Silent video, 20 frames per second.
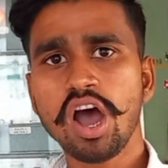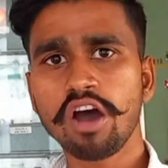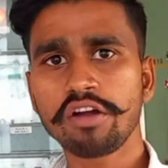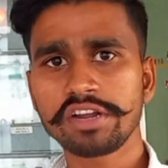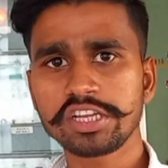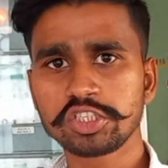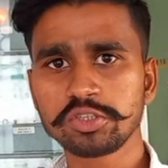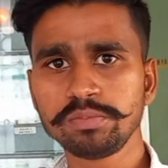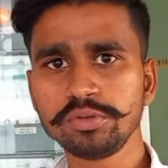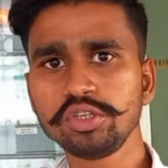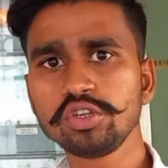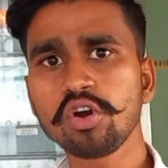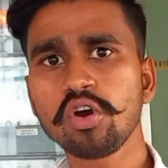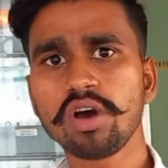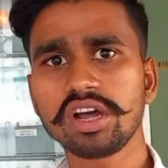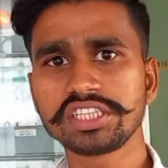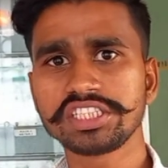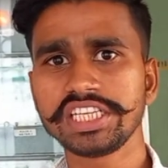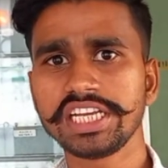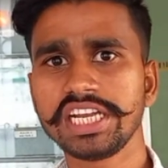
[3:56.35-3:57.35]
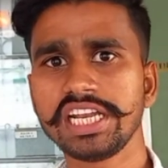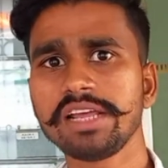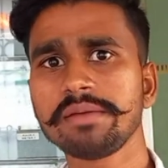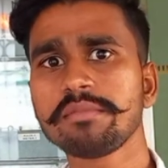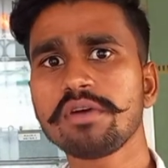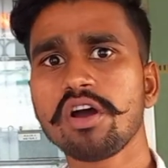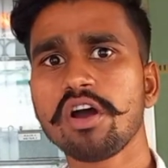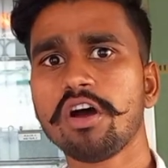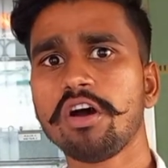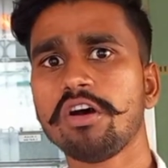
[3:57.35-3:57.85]
और एस बी ओ जे एल
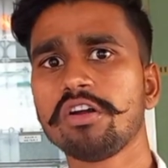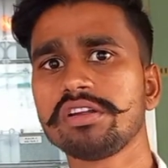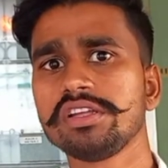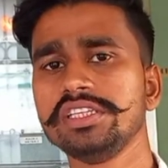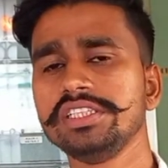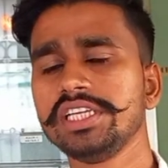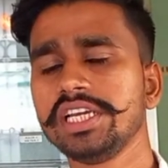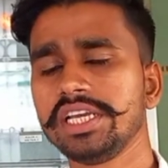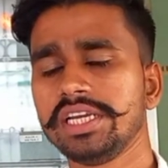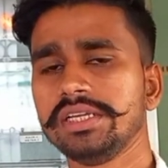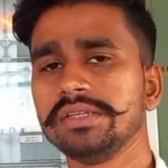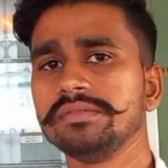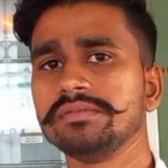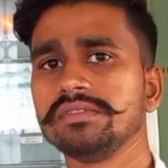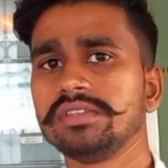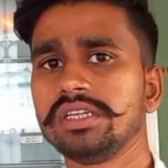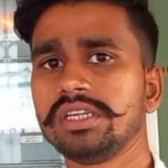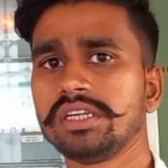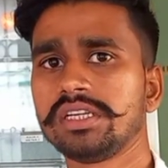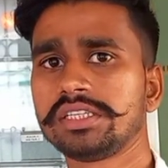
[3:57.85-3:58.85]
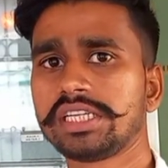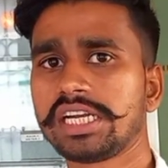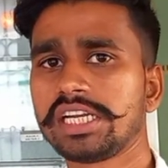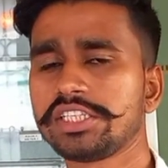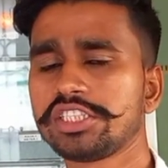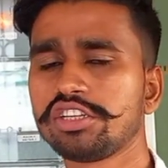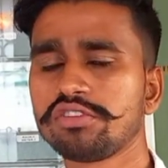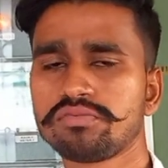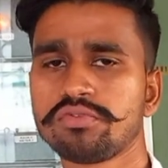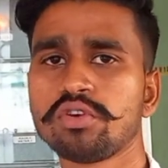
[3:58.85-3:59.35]
एम और ये
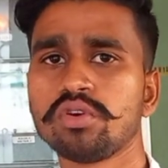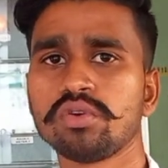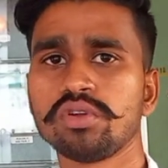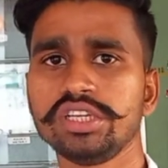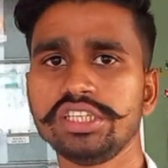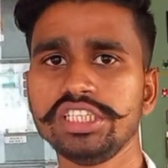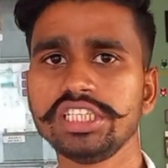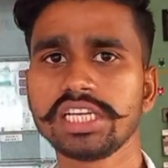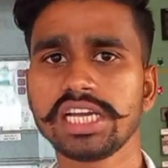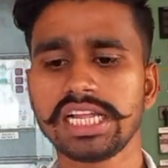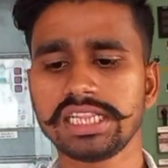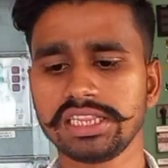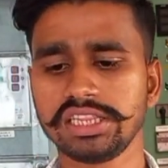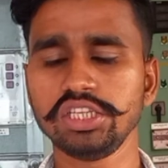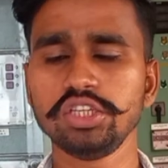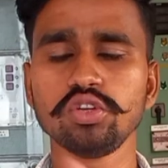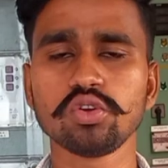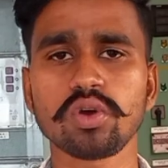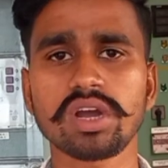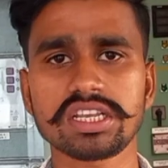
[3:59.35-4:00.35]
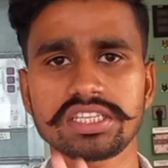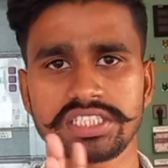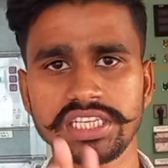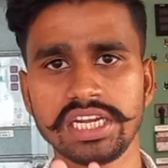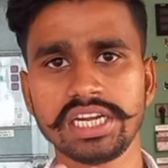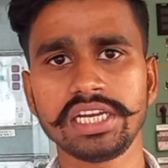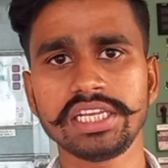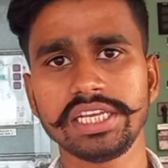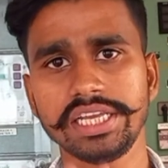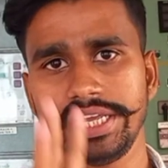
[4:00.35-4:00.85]
टेक्नीशियन फोर इनका तीनों का
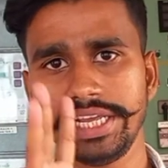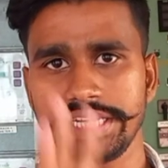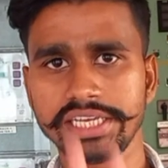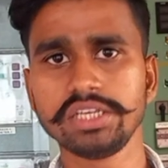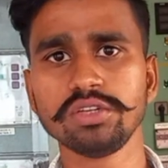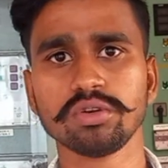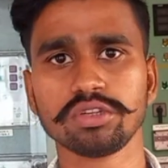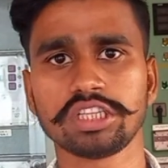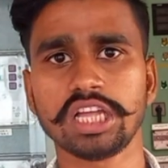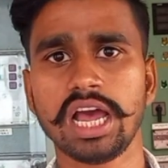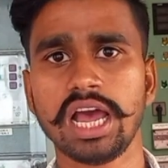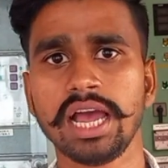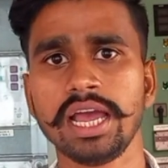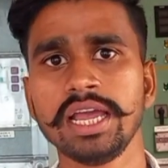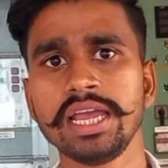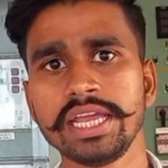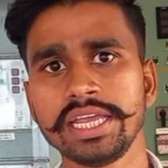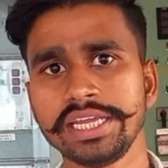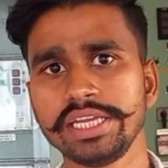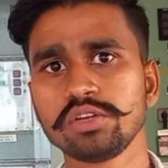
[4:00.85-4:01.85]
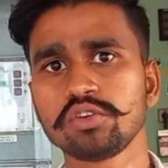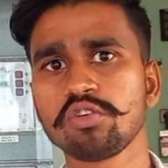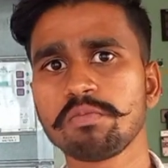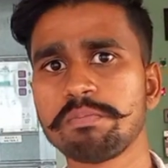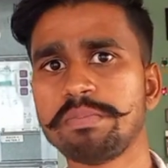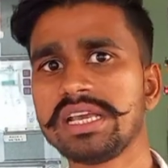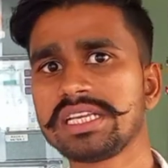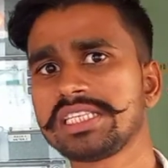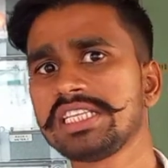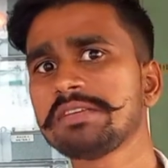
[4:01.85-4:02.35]
सैलरी एक ही होता है इनको
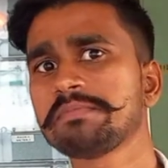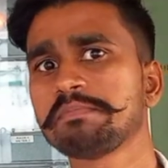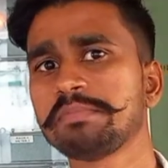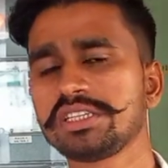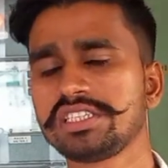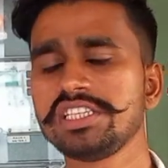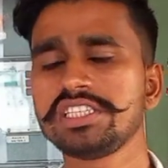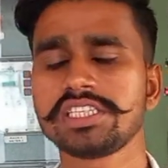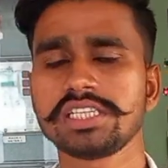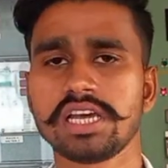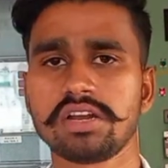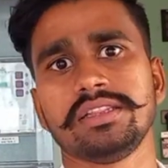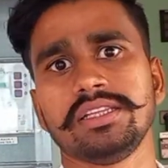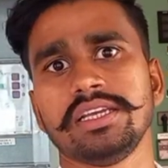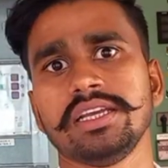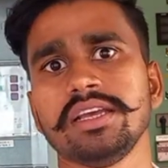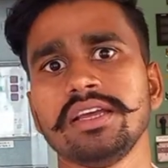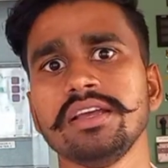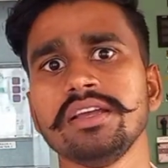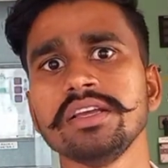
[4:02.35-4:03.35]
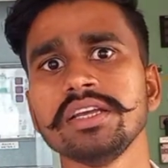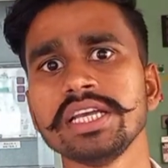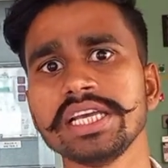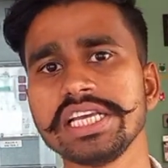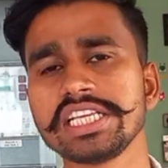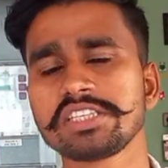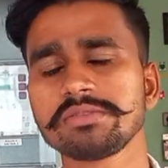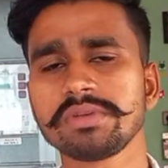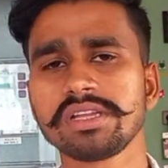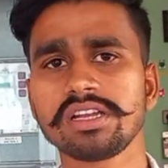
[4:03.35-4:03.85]
बेसिक पच्चीस हज़ार होता है
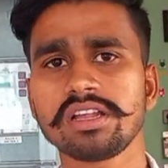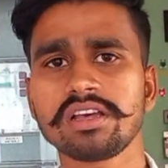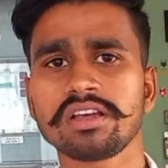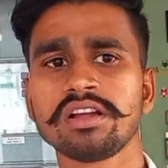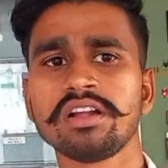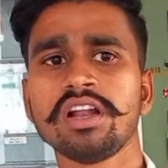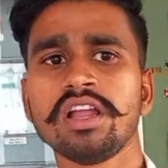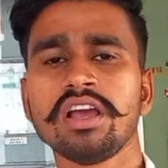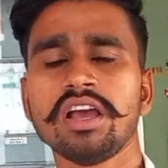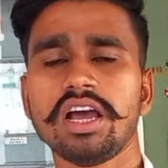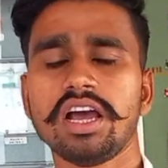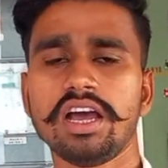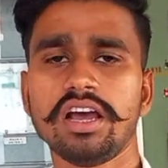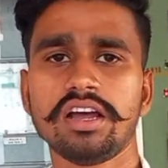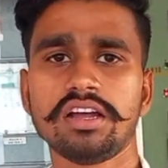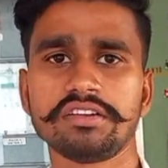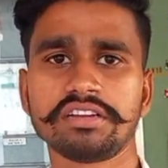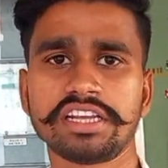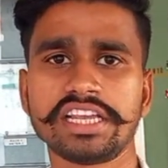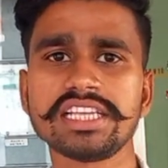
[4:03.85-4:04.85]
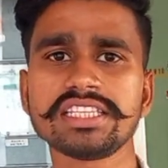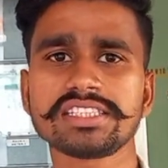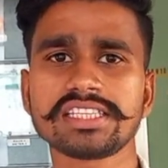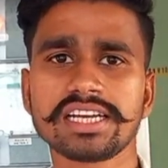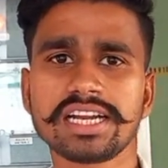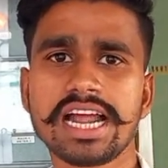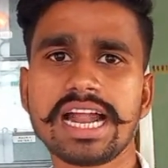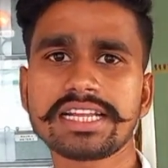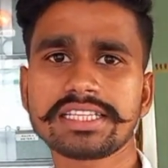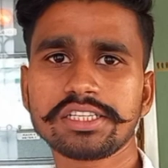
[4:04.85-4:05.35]
इसमें ना केंद्र
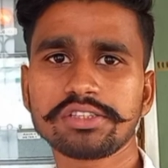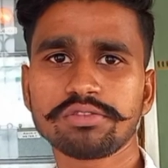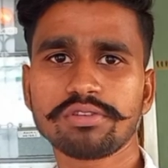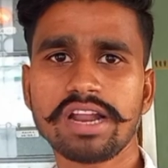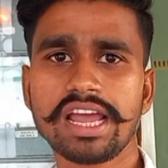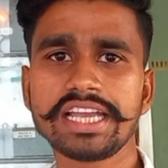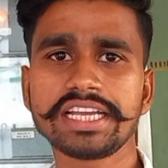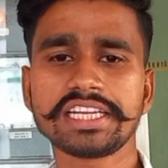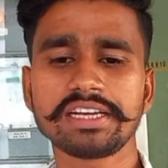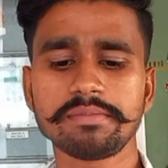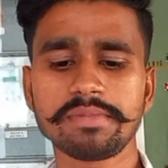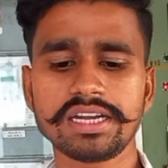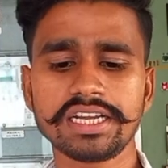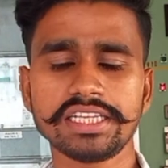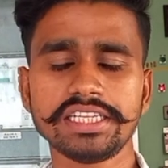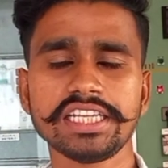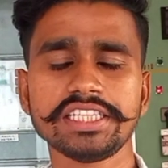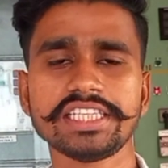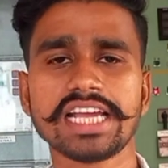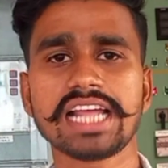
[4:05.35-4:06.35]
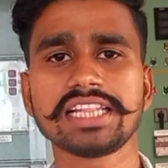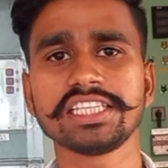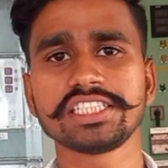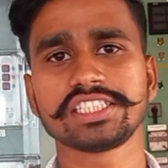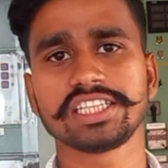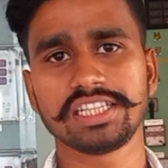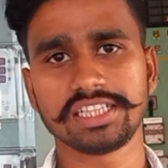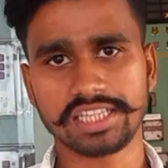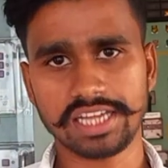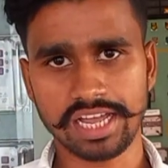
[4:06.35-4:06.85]
सरकार से थोड़ा इंक्रीमेंट ये ज़्यादा
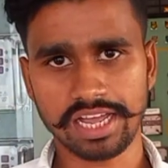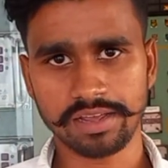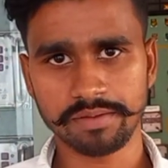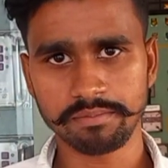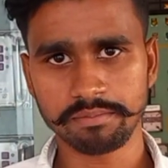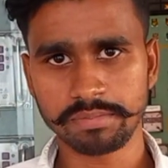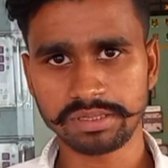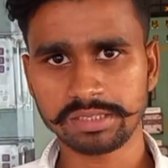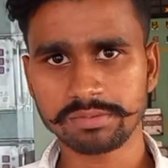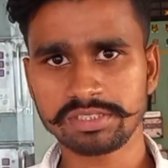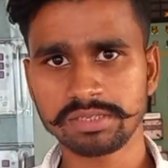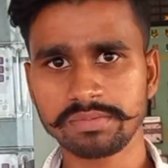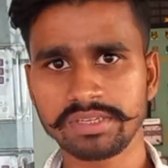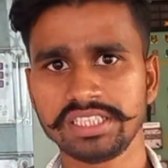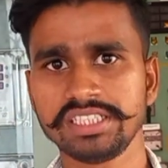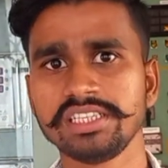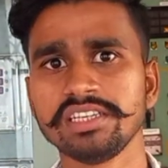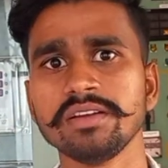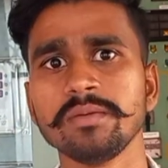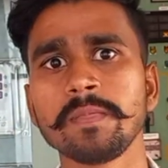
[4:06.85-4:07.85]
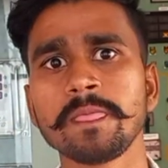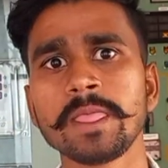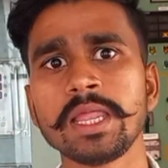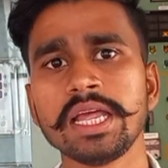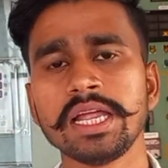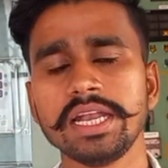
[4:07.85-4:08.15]
चलता है मतलब समझिए